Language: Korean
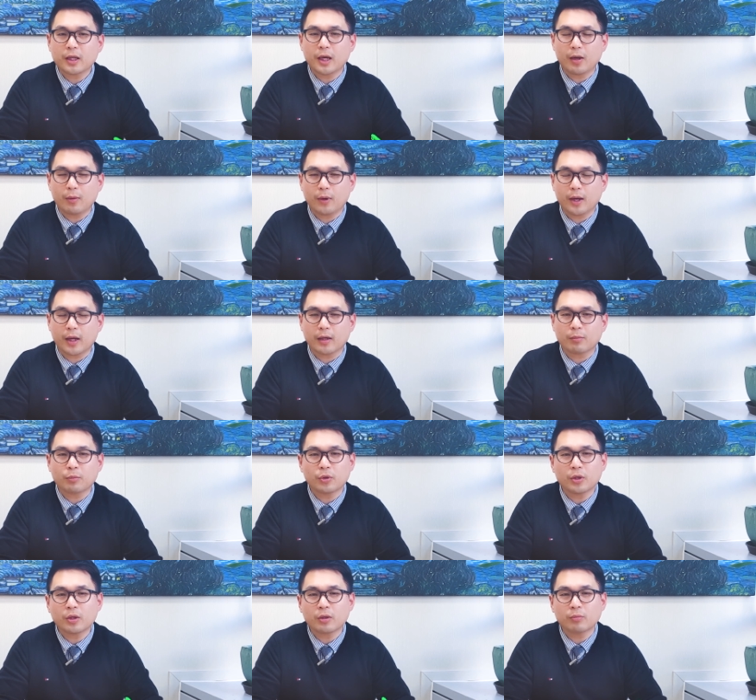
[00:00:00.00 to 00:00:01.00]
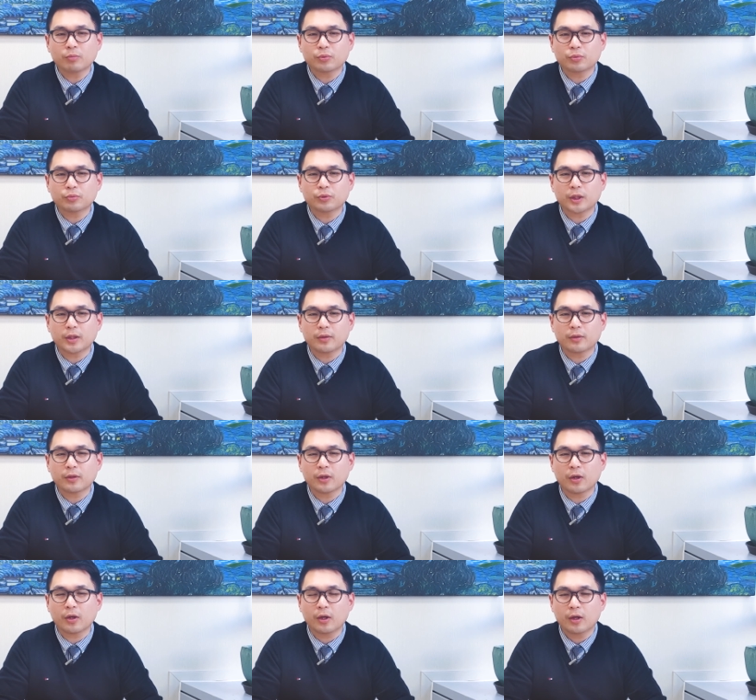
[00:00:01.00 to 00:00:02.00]
계획 뭐 이런 부분에
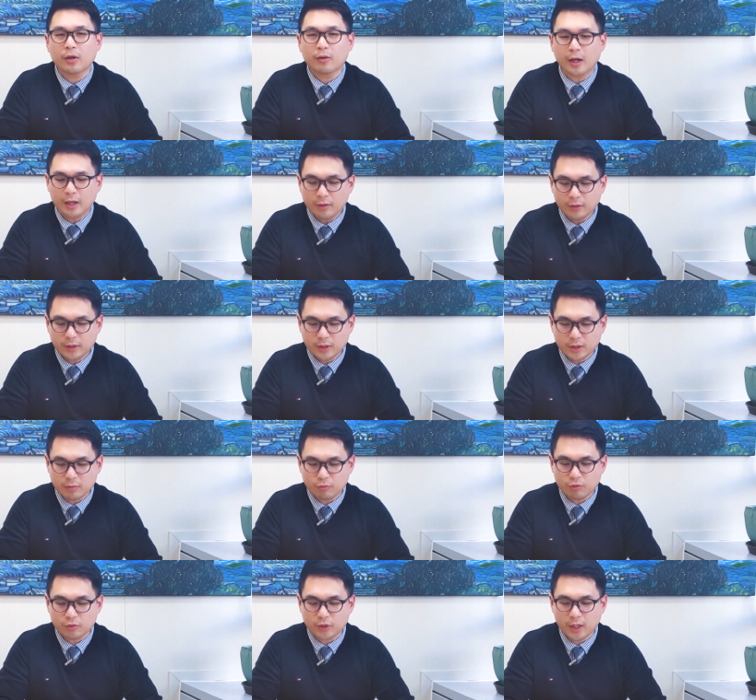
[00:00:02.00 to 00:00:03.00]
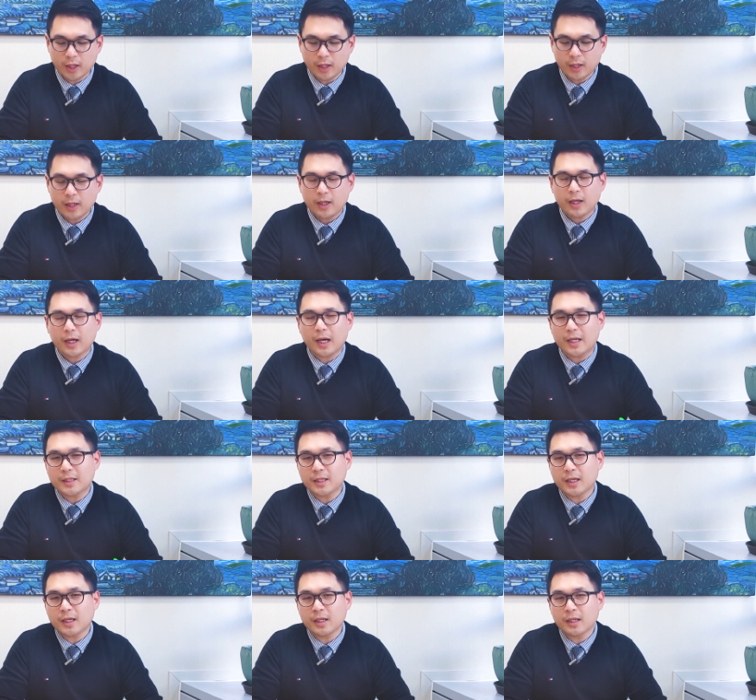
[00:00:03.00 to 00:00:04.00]
있어서 관련된 질문 중에
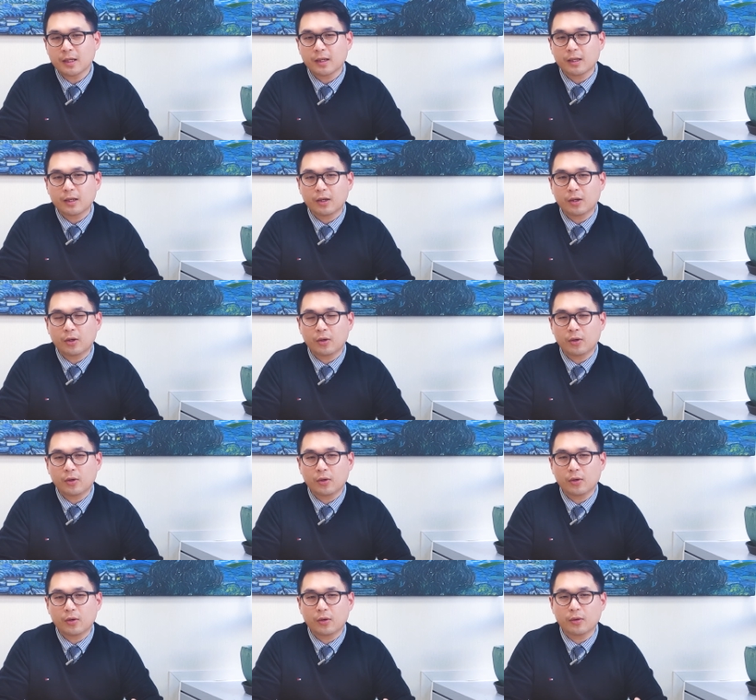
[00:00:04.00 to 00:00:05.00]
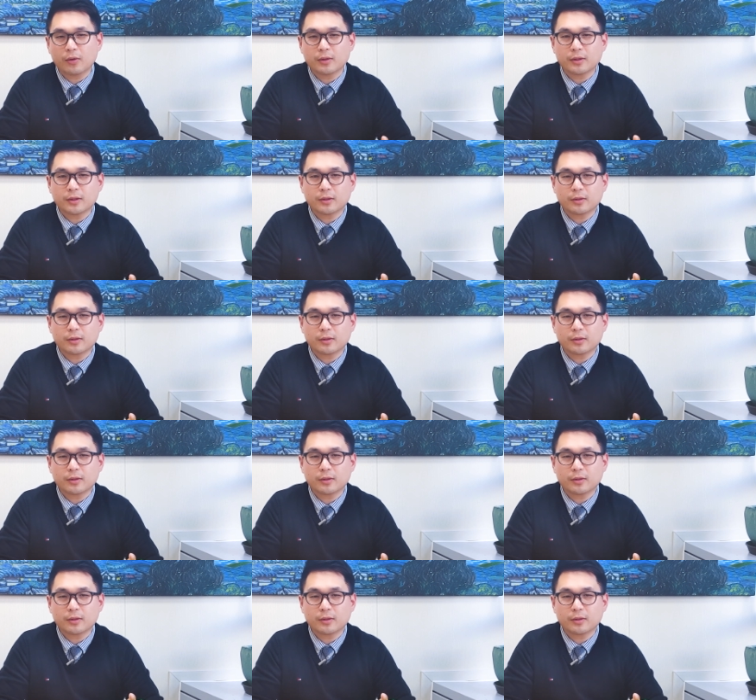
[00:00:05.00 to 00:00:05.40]
가장 어,